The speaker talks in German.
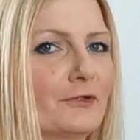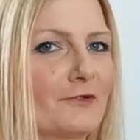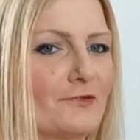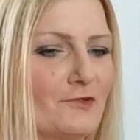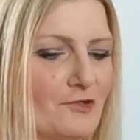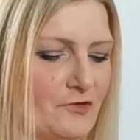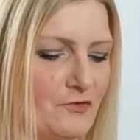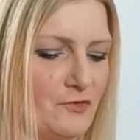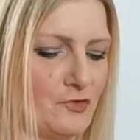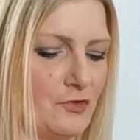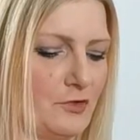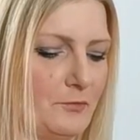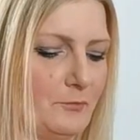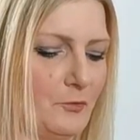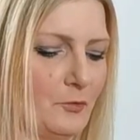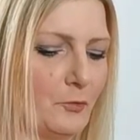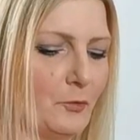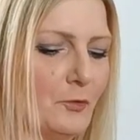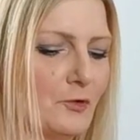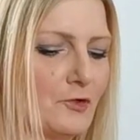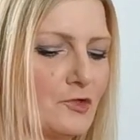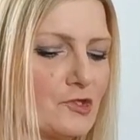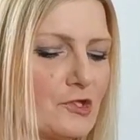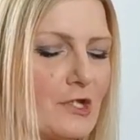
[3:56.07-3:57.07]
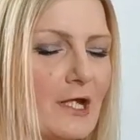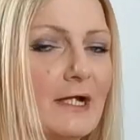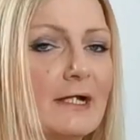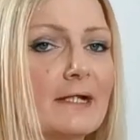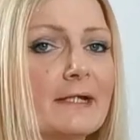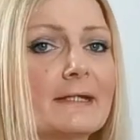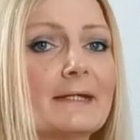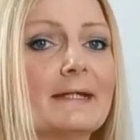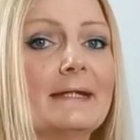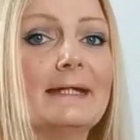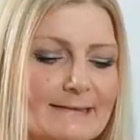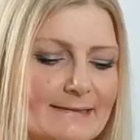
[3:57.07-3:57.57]
und das ist schon im Kühlschrank.
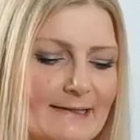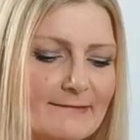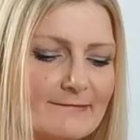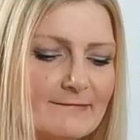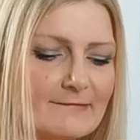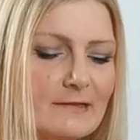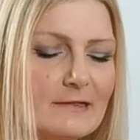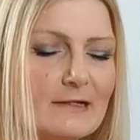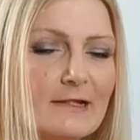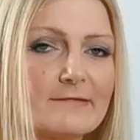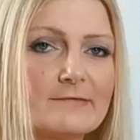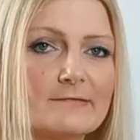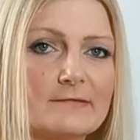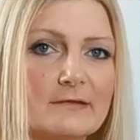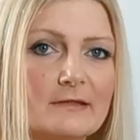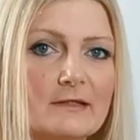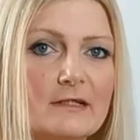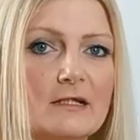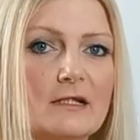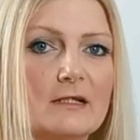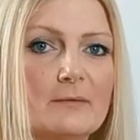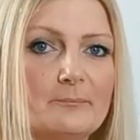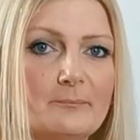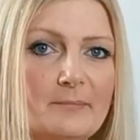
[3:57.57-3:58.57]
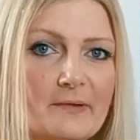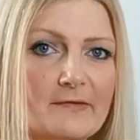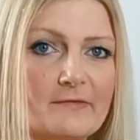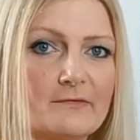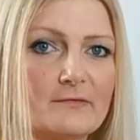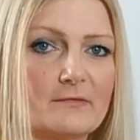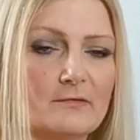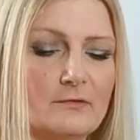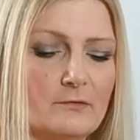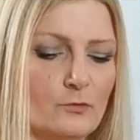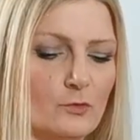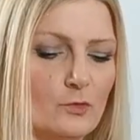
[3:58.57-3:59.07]
Das hier lasst ihr dann am
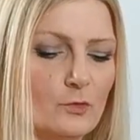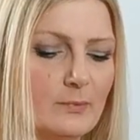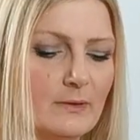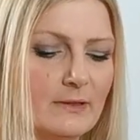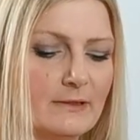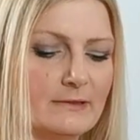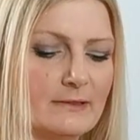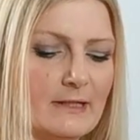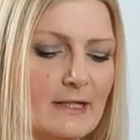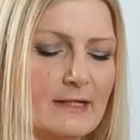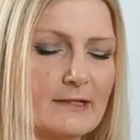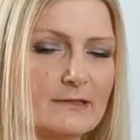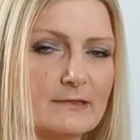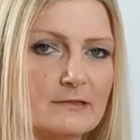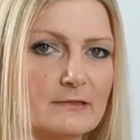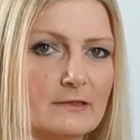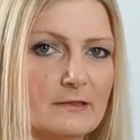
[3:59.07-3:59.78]
besten über Nacht